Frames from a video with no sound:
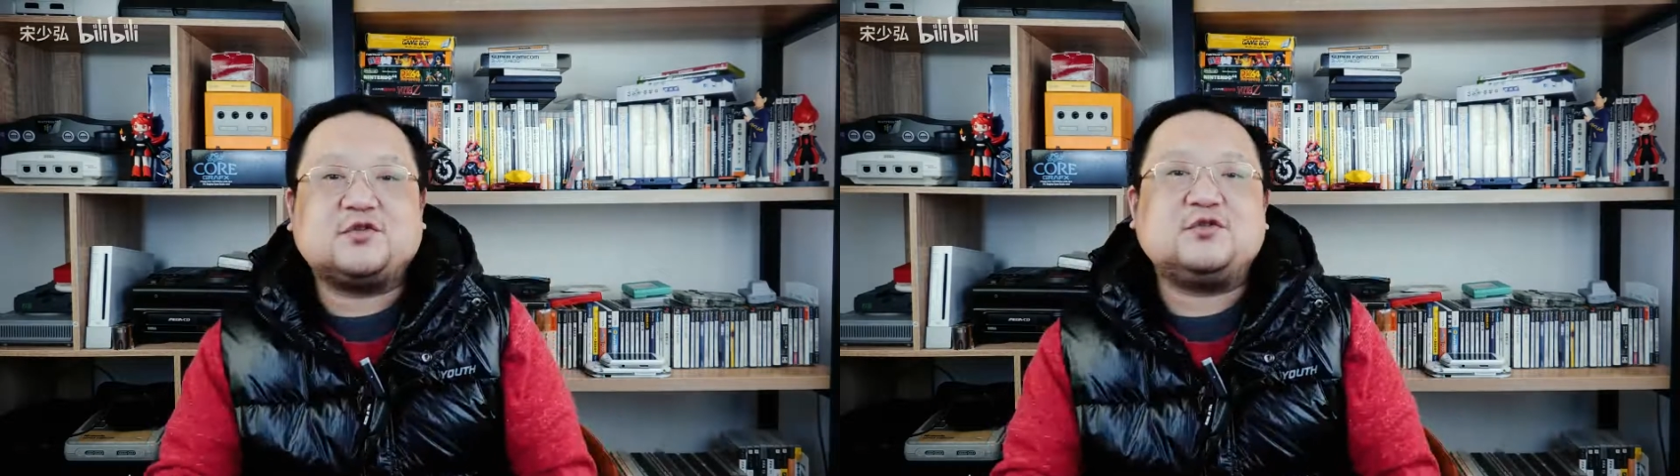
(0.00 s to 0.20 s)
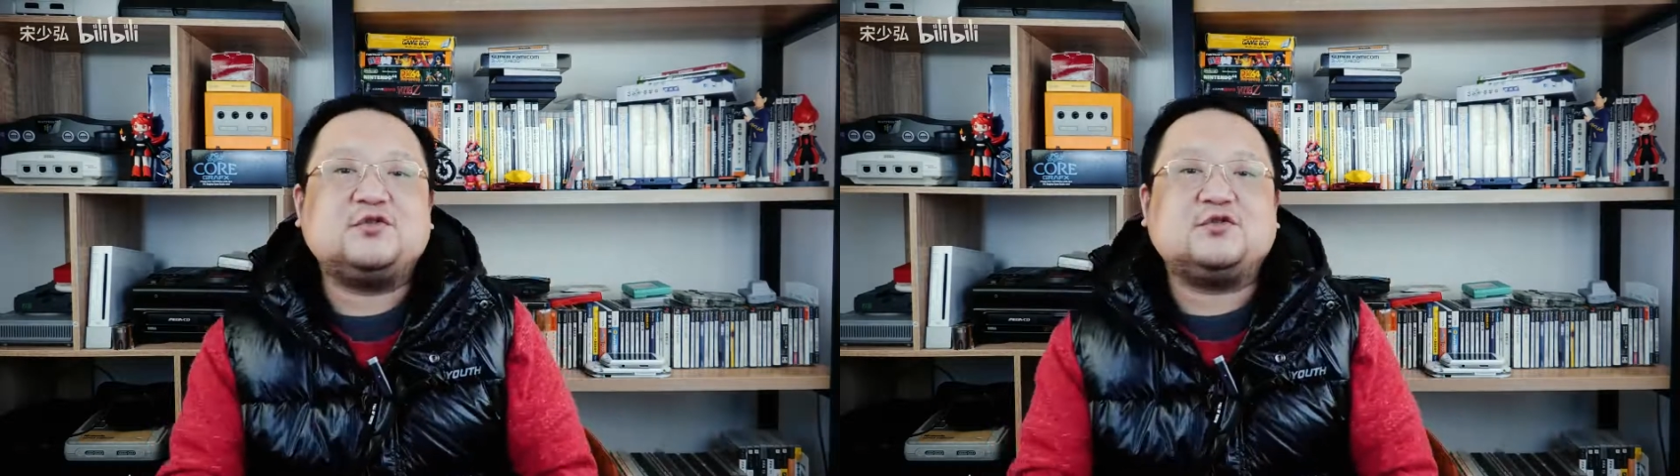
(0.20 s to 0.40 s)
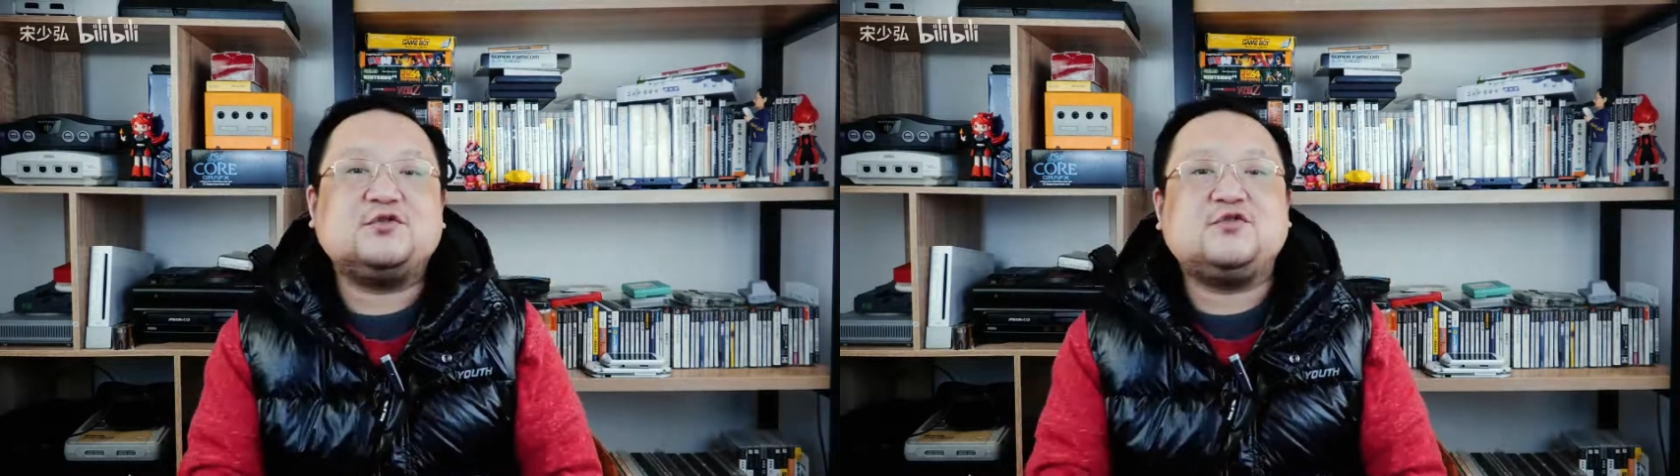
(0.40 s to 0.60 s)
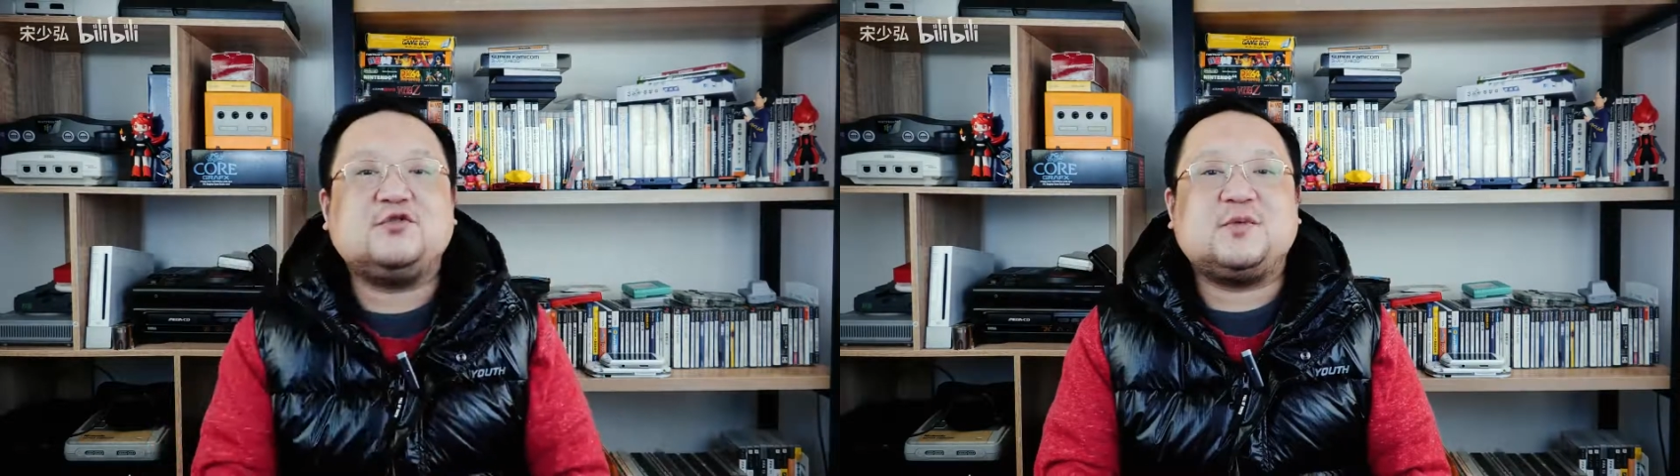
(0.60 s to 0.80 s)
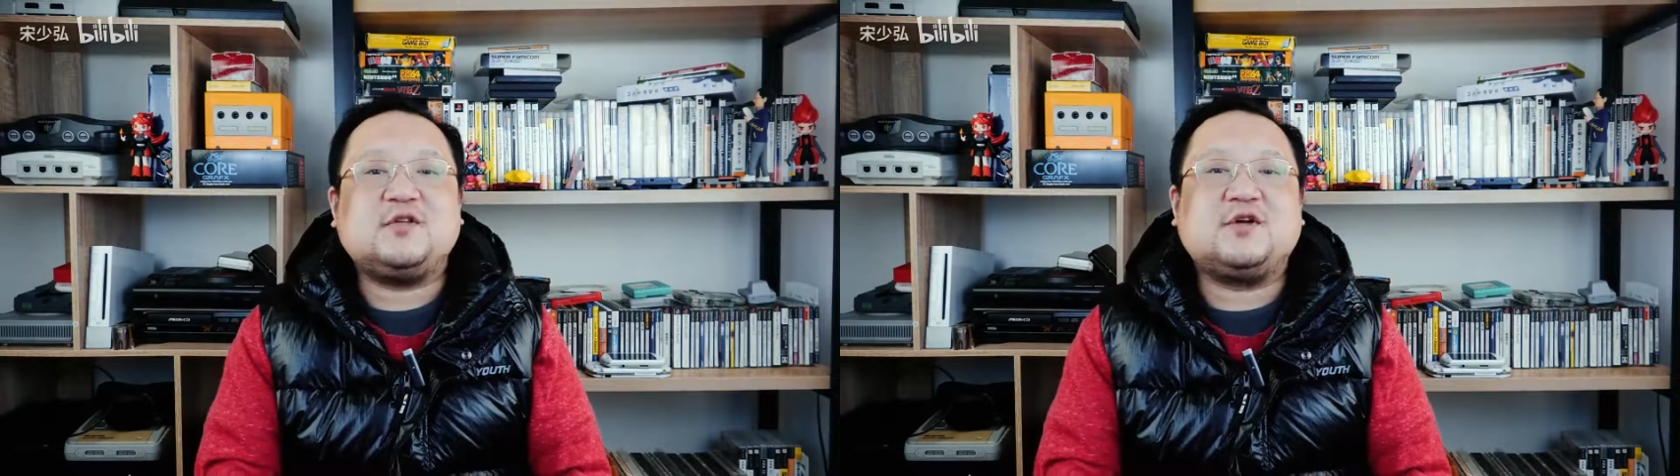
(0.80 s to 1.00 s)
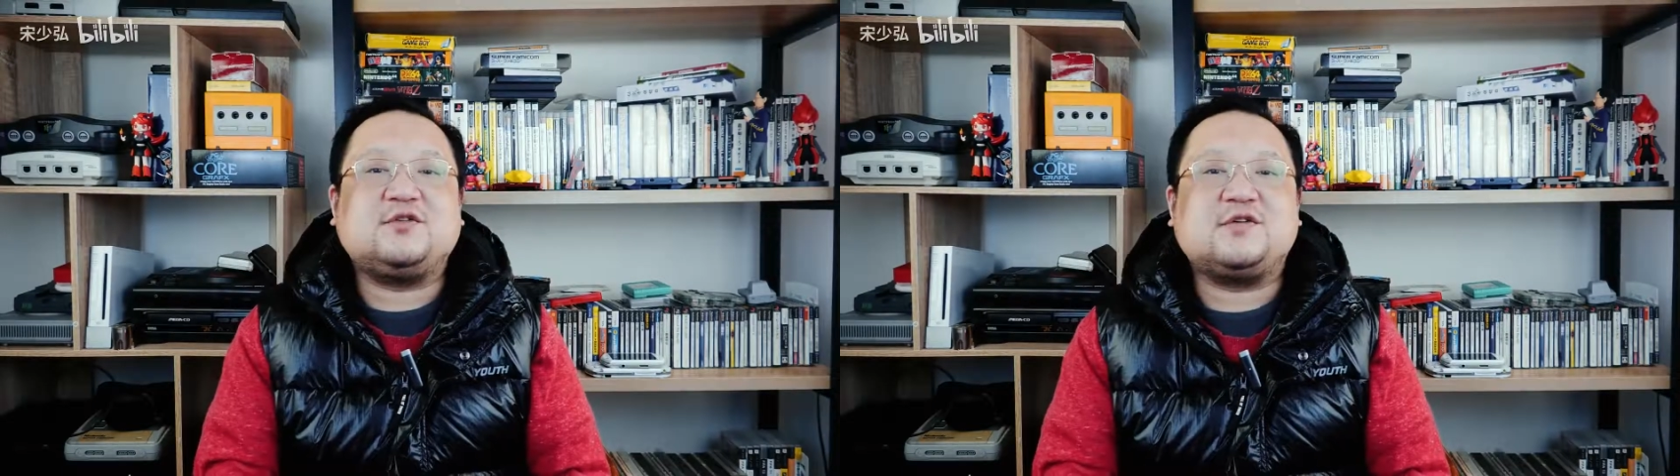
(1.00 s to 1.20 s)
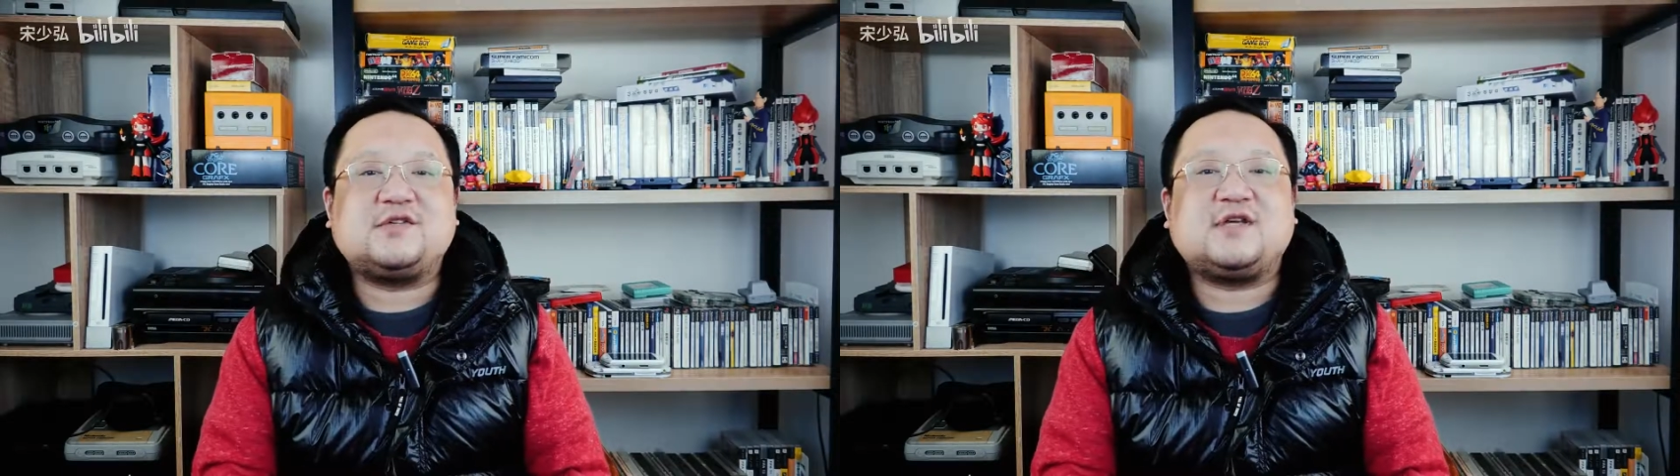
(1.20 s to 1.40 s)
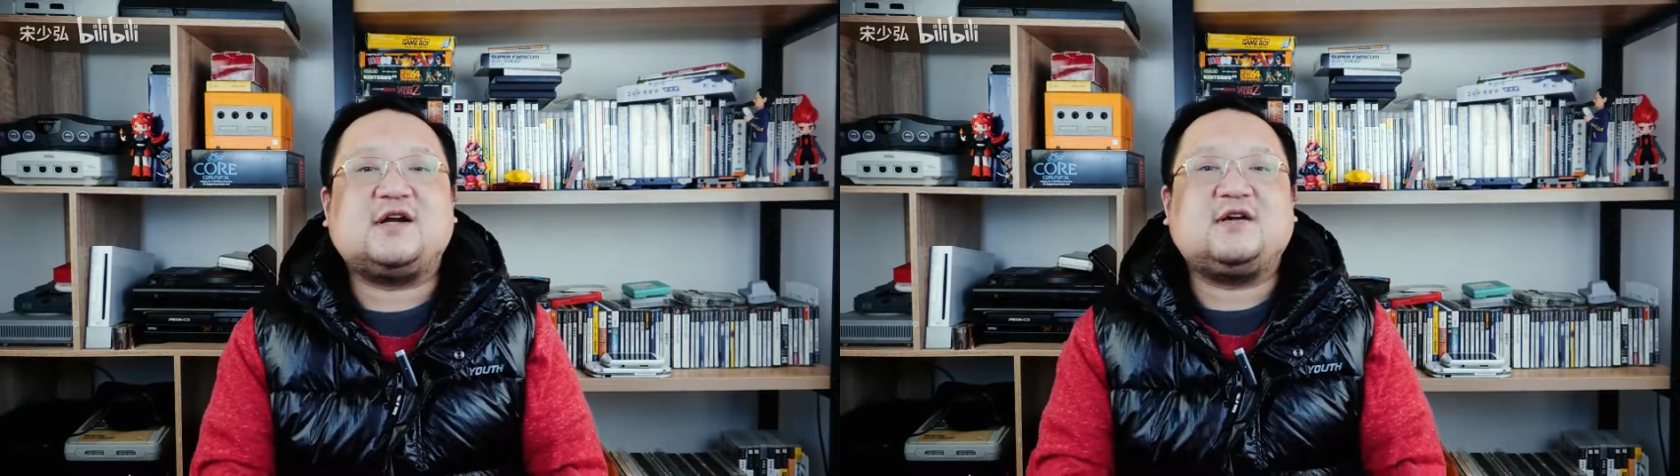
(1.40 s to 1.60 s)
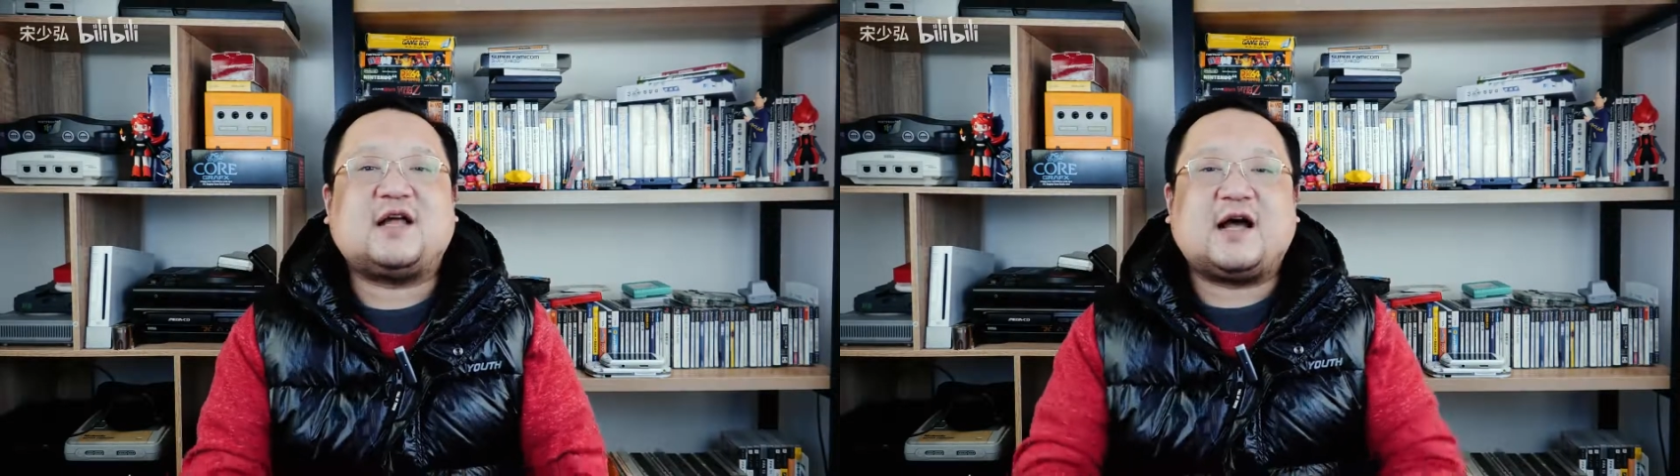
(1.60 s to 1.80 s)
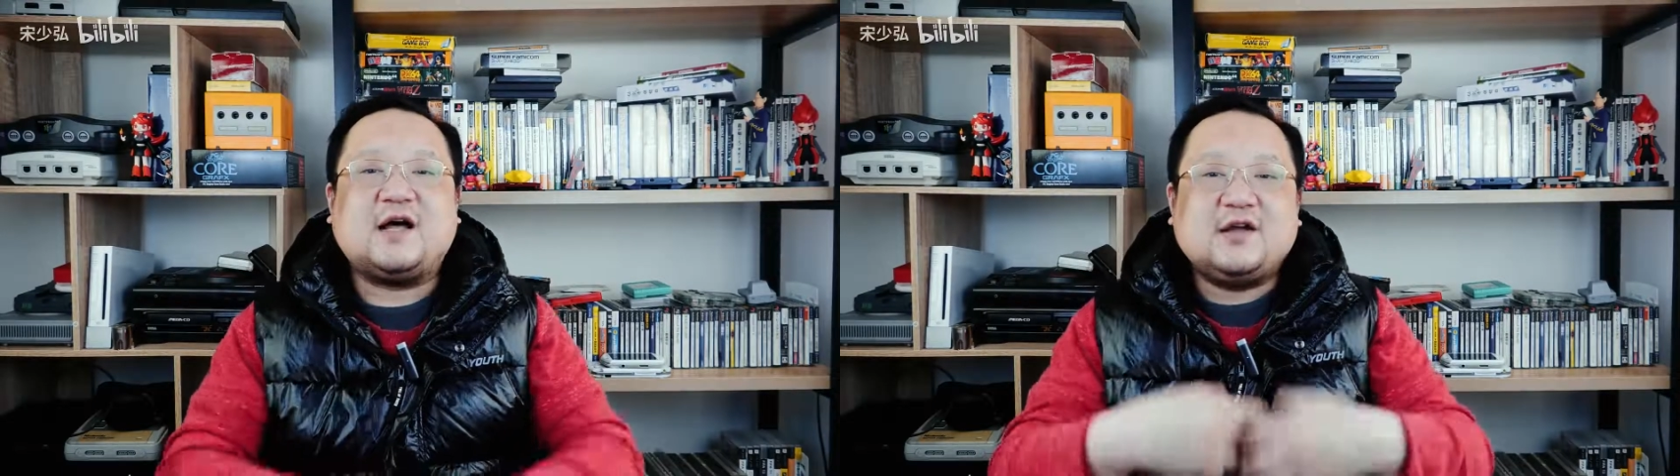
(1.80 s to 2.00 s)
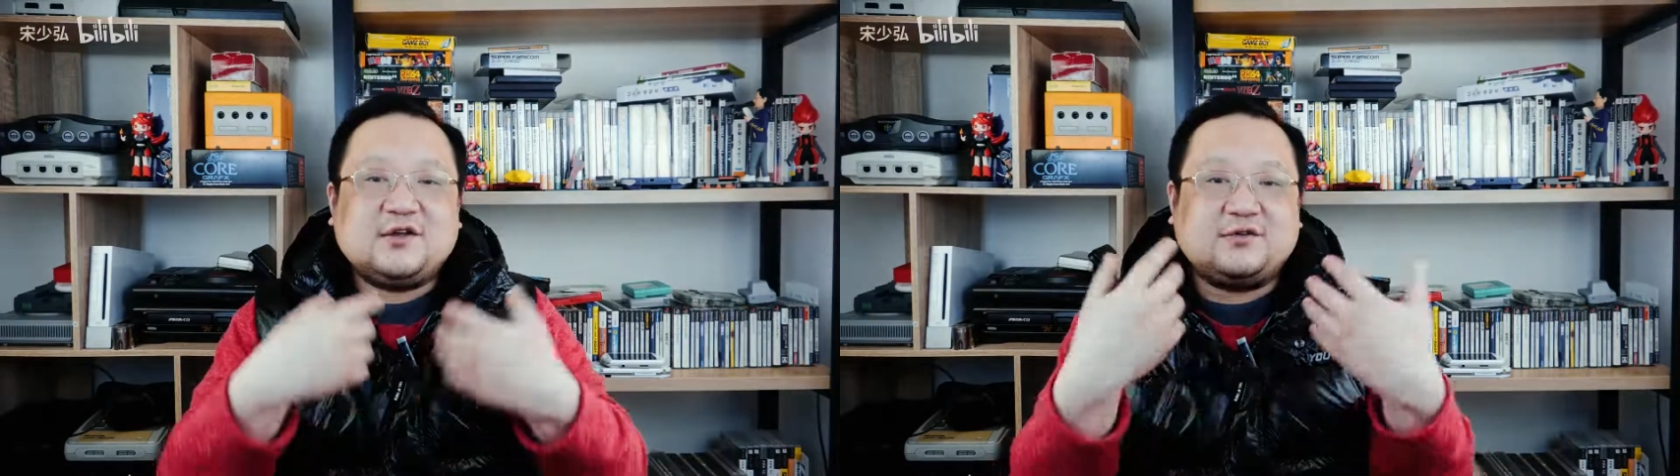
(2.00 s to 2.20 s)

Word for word: 公主取名叫做塞尔达，